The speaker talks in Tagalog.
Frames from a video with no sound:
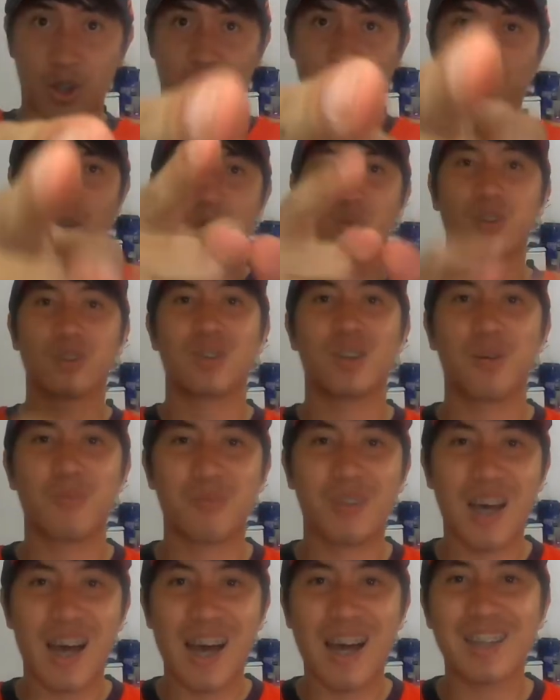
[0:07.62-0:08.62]
Yo, what's up
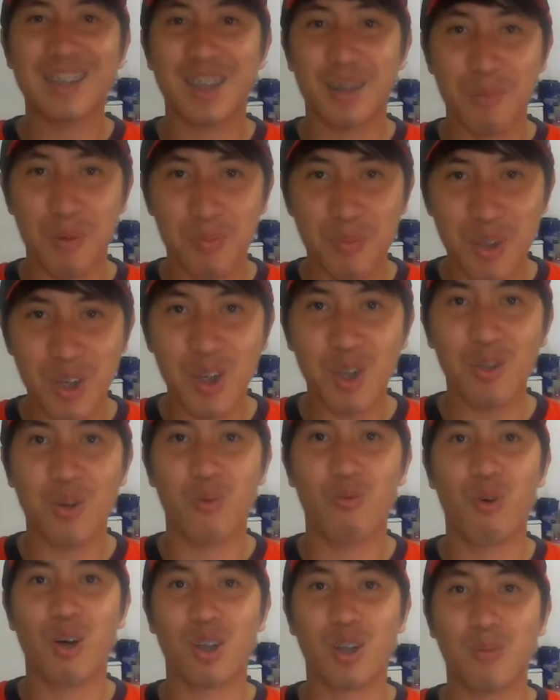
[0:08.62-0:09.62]
guys? I'm Emil
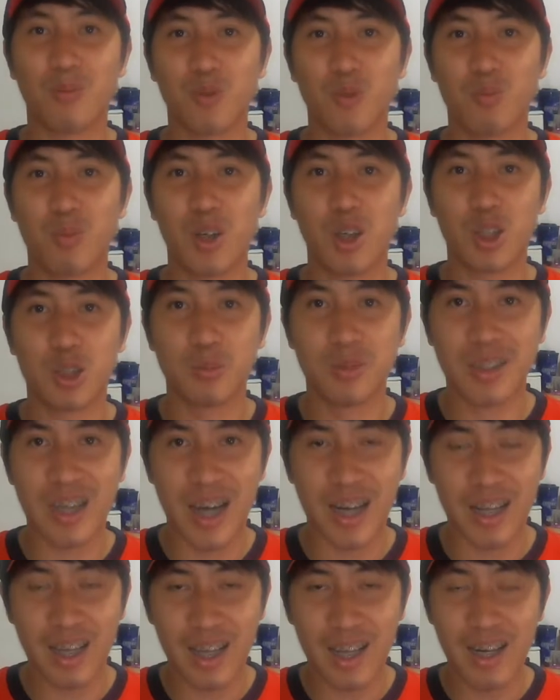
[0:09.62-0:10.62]
welcome to my YouTube
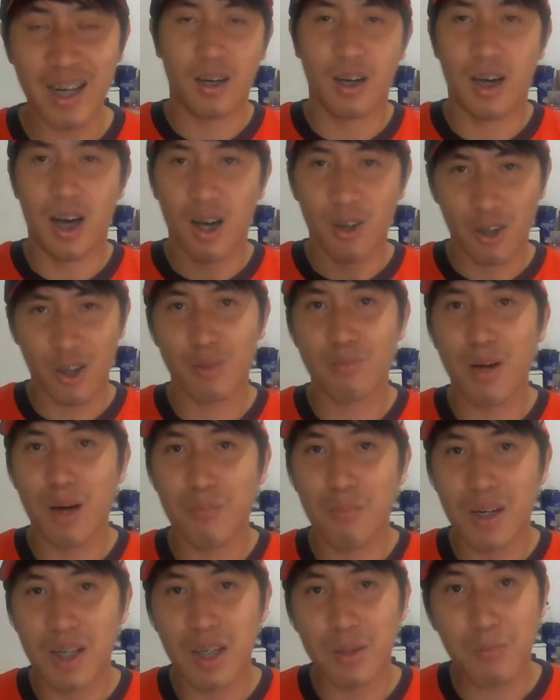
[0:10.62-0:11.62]
channel. Ako ay
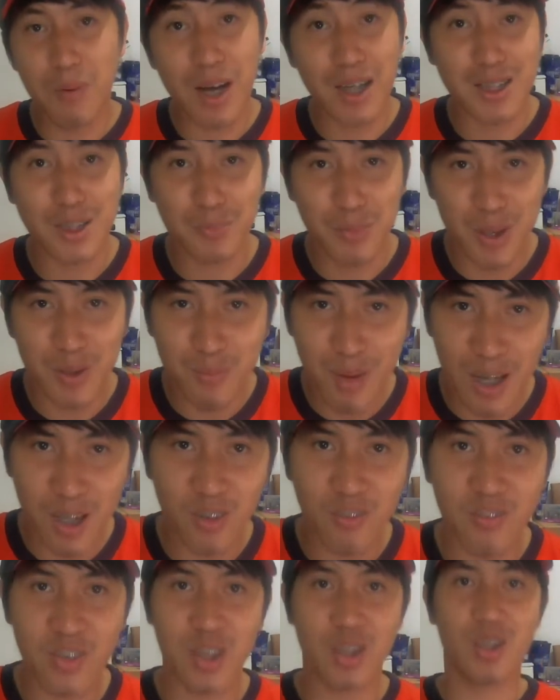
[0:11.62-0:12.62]
nagbabalik para sa
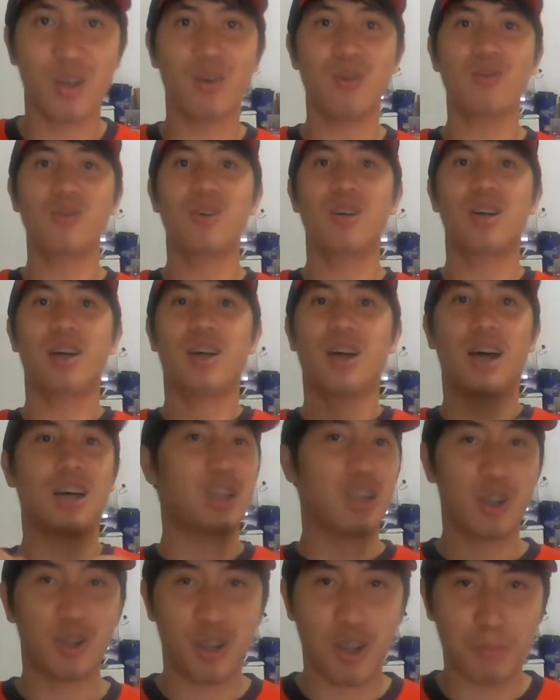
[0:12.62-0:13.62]
panibagong video at
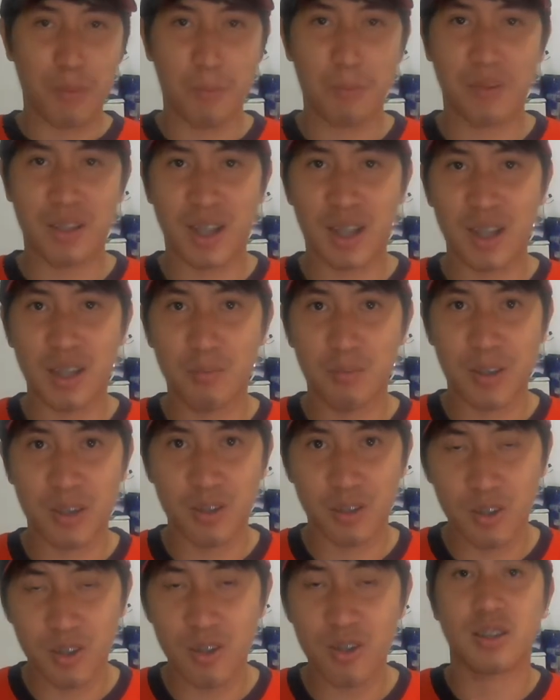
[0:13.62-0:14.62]
di ko napapatagalin pa
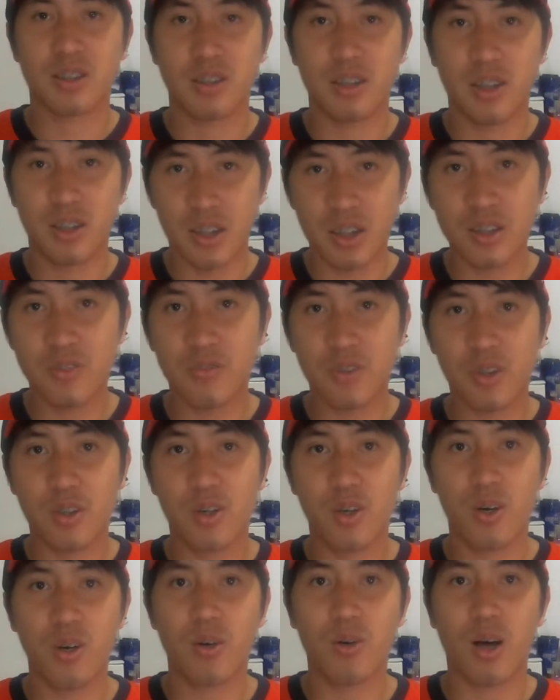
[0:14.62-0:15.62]
to. In this
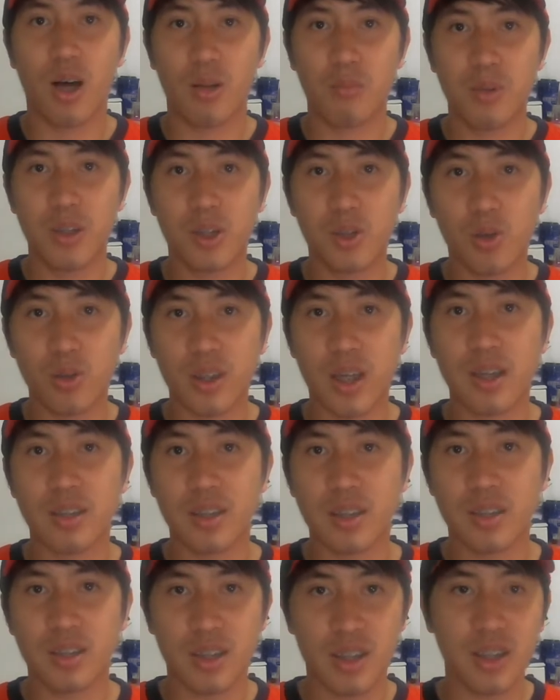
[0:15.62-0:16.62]
video, I'll be
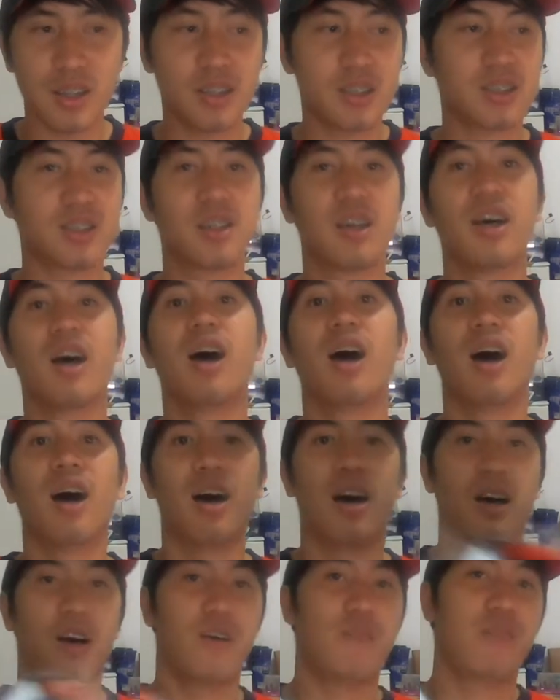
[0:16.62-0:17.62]
showcasing this
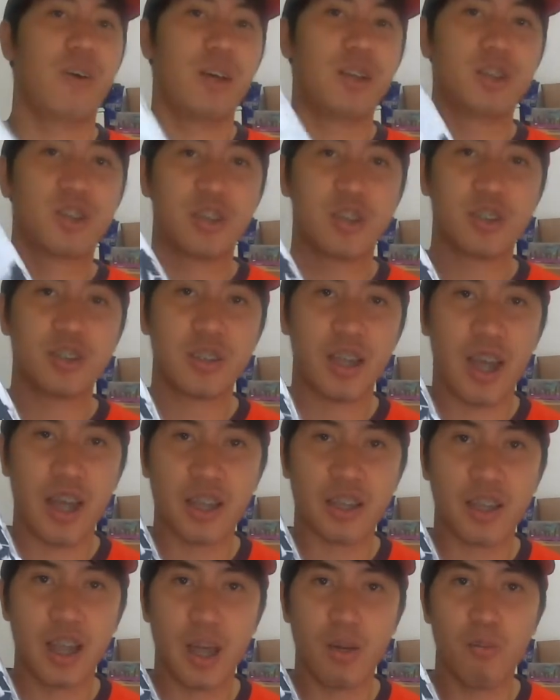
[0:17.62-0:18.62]
Avengers
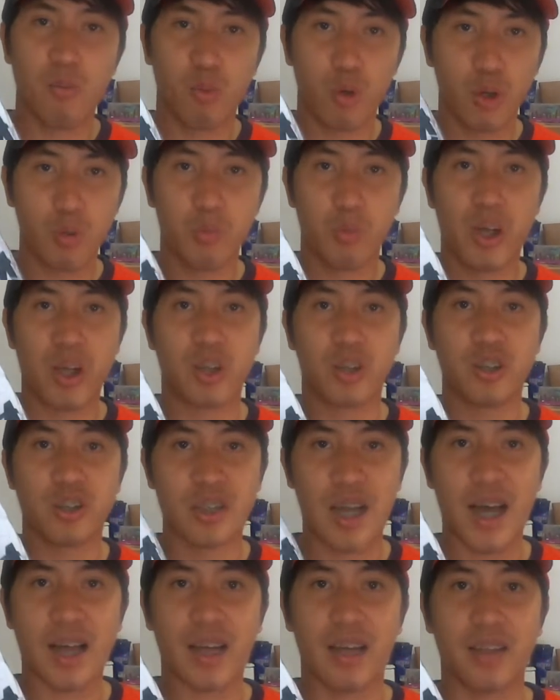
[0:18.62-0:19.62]
Endgame Windbreaker
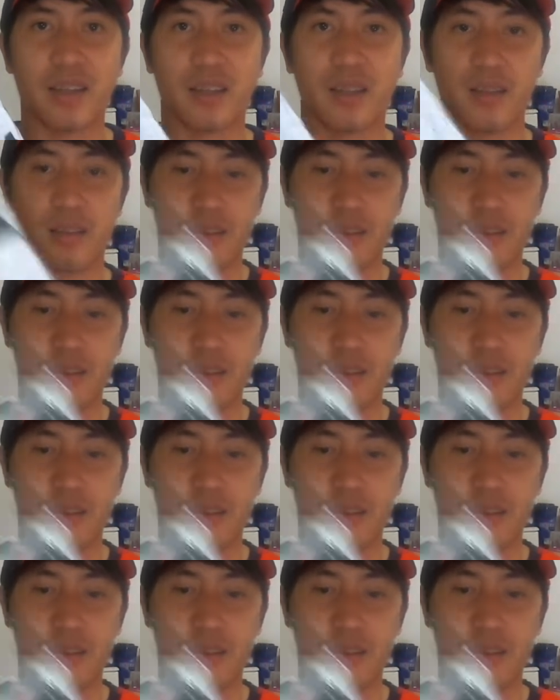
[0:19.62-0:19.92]
Jacket.